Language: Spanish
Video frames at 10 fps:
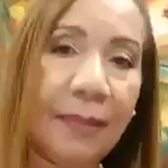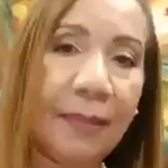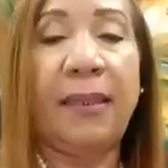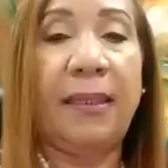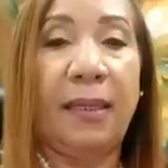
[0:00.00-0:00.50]
a
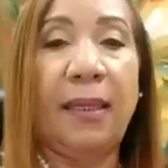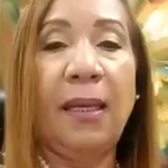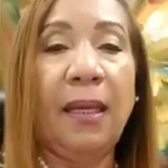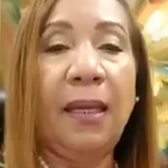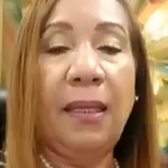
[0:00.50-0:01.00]
tener.
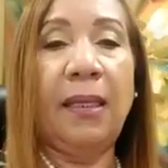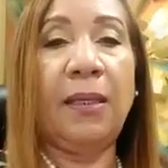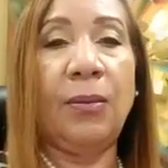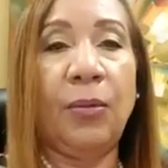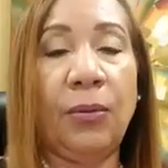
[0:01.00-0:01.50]

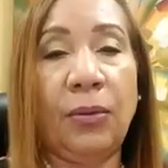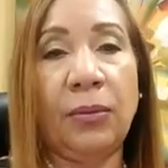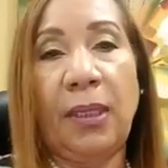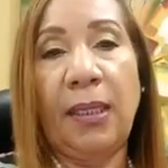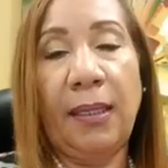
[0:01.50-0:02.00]
Y
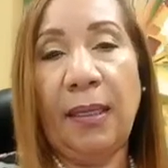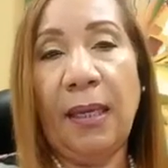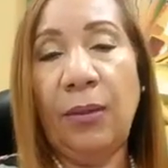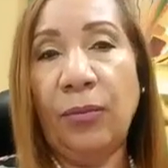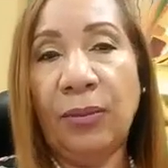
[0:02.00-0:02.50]
como eh,
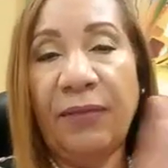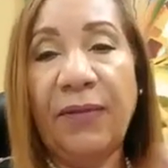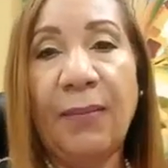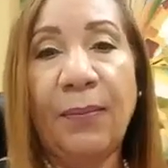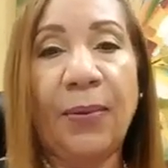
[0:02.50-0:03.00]
hay un
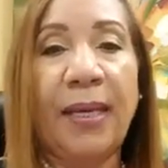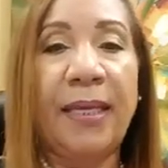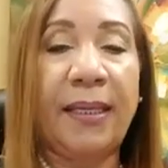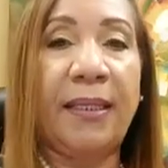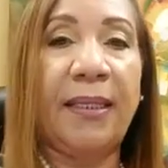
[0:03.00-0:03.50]
refrán por
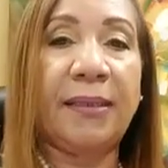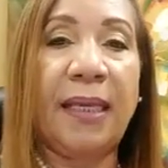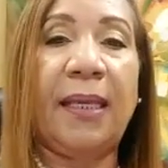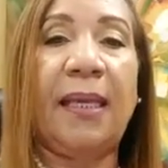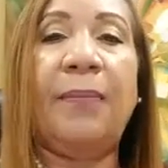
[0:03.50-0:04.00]
ahí que
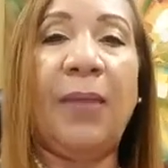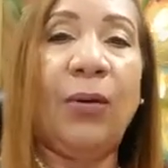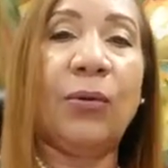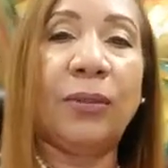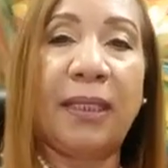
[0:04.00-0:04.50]
dice es
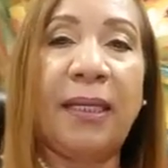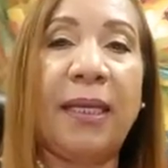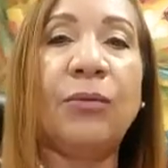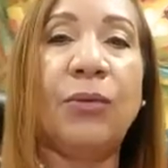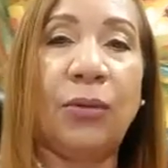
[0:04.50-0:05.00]
mejor
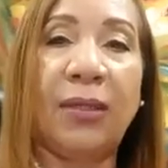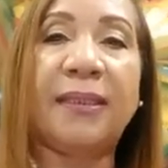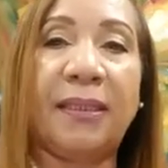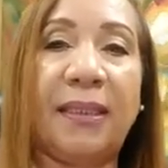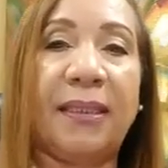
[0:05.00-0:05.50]
tenerlo y no
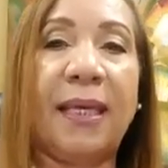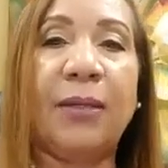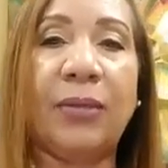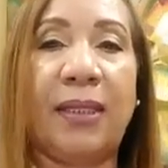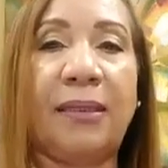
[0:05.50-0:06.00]

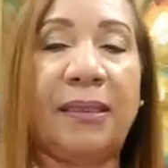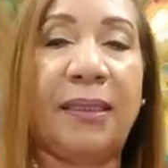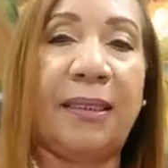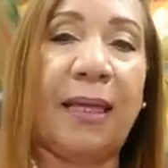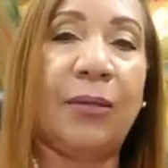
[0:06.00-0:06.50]
necesitarlo que
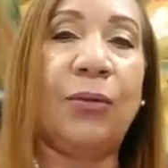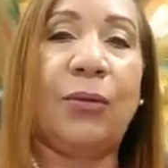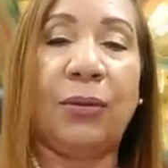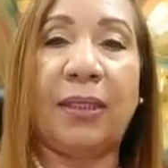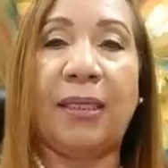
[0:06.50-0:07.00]
necesitarlo
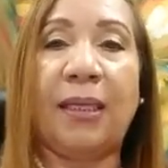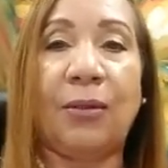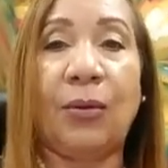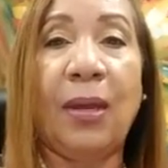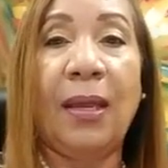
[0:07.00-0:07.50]
y no
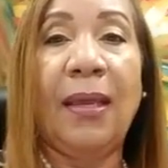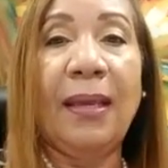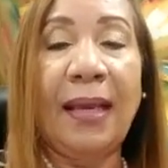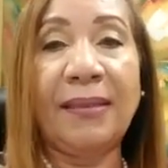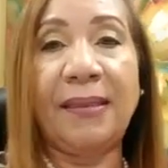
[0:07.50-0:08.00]
tenerlo.
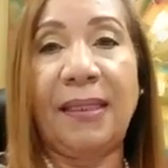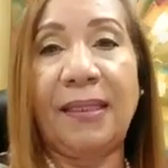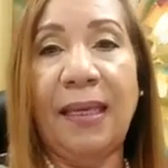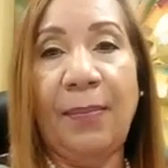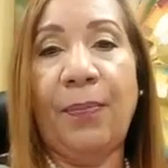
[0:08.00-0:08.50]
Así
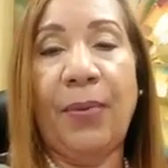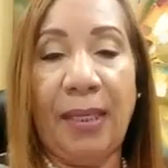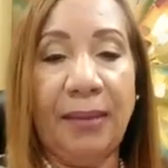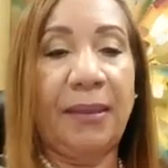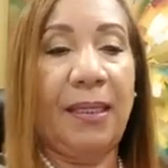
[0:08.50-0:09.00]
que,
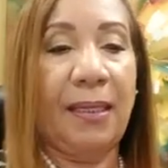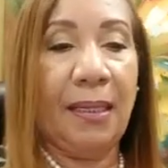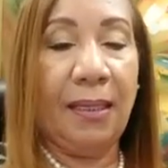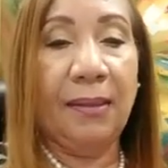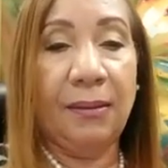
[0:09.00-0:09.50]
pues,
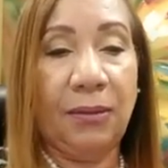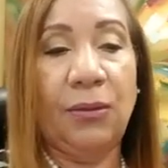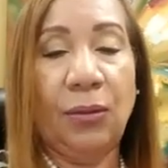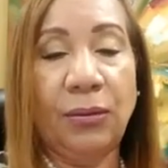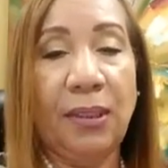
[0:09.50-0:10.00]
eh,
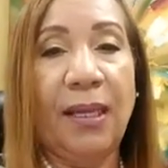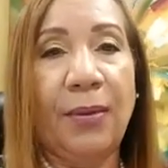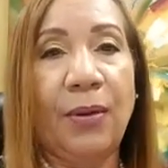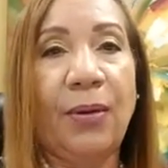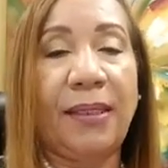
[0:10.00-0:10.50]
yo sí
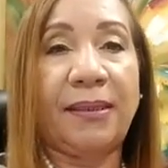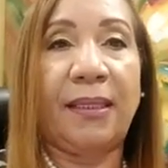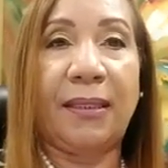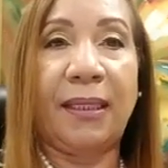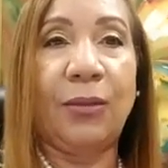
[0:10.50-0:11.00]
le veo el
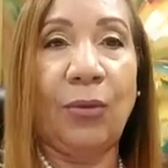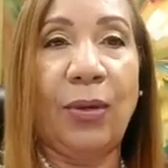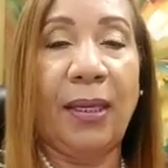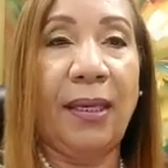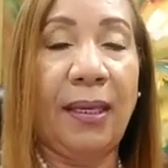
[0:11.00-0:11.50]

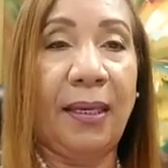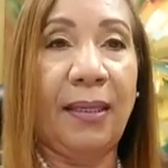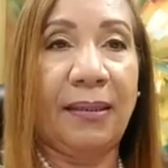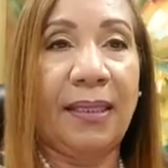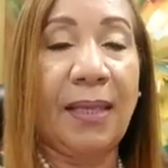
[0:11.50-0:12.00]
sentido
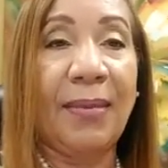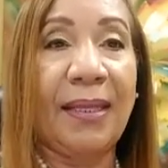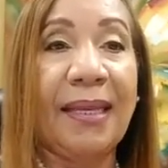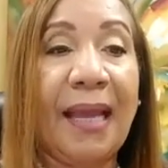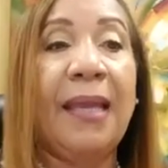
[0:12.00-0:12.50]
eh, de esa
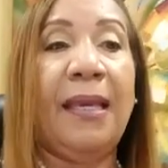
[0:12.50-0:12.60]
manera